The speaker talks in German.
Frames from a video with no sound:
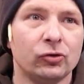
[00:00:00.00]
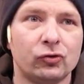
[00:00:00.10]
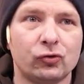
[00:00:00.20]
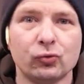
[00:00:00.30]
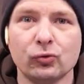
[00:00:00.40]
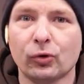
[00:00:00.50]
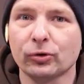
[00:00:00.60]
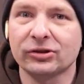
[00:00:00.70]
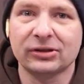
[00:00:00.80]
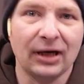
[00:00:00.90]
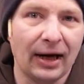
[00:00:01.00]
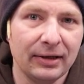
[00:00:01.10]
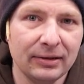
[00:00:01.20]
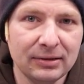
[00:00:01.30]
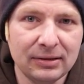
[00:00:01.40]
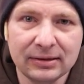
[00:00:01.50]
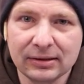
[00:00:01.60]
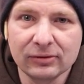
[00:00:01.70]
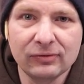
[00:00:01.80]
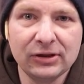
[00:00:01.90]
Zurüstteilen, die es
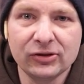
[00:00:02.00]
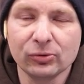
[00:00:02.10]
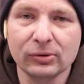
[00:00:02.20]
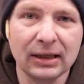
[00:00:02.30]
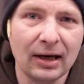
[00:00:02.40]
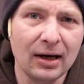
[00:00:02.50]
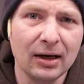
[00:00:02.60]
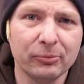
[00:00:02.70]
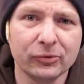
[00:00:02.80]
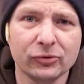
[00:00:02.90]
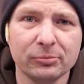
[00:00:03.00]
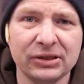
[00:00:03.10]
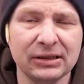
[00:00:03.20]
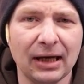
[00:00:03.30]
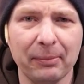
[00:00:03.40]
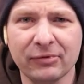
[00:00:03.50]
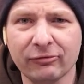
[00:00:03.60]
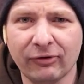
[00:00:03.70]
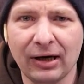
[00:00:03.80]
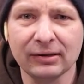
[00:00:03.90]
irgendwie nicht so gab und so ein bisschen
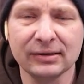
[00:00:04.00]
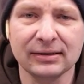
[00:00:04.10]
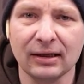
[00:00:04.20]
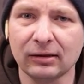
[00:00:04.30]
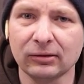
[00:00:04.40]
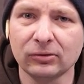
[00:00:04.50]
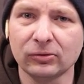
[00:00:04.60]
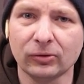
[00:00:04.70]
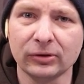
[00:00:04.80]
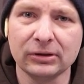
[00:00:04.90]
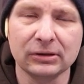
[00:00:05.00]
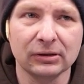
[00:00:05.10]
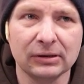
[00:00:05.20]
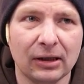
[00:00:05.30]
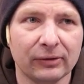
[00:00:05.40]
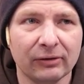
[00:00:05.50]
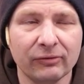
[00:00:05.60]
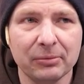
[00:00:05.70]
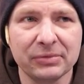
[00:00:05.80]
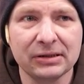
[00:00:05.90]
abgefahrene Sachen. Und äh, ja, und dann
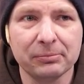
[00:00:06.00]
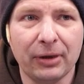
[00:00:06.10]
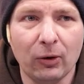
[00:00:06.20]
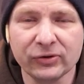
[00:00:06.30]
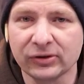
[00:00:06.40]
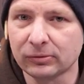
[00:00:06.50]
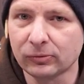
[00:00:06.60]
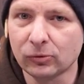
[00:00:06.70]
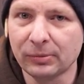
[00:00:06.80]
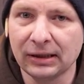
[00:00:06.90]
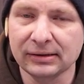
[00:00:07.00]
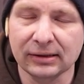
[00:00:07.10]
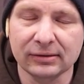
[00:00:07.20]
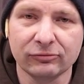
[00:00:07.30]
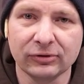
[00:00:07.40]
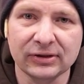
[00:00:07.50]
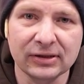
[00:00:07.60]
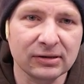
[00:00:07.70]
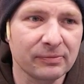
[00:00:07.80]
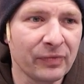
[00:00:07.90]
war ein bisschen Pause um Herr
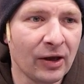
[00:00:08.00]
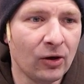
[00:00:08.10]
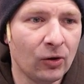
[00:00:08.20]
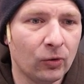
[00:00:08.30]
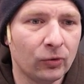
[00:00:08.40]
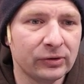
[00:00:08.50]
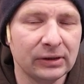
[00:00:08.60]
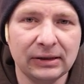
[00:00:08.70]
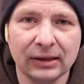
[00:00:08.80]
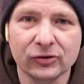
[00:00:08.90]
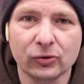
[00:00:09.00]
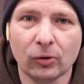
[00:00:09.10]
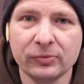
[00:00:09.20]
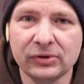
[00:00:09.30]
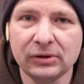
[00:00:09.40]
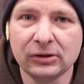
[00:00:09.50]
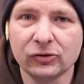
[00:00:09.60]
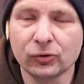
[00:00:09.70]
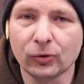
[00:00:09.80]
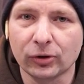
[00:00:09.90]
46 und jetzt kommen sie
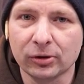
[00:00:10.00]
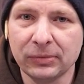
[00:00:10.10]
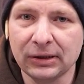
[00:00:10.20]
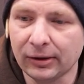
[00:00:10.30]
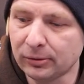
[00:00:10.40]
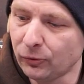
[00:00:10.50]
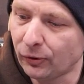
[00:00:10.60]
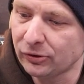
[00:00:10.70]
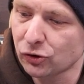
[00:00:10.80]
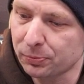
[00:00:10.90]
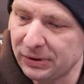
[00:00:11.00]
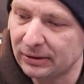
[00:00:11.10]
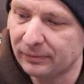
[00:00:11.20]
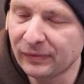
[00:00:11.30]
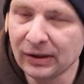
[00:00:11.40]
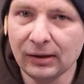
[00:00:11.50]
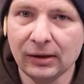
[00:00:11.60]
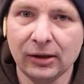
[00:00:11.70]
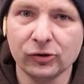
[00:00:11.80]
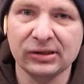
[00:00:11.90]
zurück mit einem neuen Spiel.
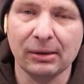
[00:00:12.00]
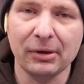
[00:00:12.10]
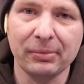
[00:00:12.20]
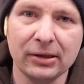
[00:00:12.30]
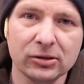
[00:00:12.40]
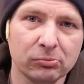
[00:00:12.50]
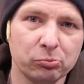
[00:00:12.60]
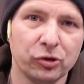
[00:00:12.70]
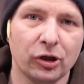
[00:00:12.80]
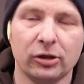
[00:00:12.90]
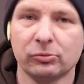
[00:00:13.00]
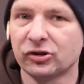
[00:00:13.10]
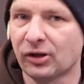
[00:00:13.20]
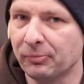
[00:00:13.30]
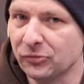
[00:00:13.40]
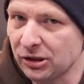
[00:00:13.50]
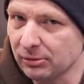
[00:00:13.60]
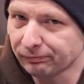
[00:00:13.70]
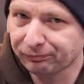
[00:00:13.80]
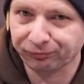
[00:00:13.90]
In Zusammenarbeit mit einem gesamten Team,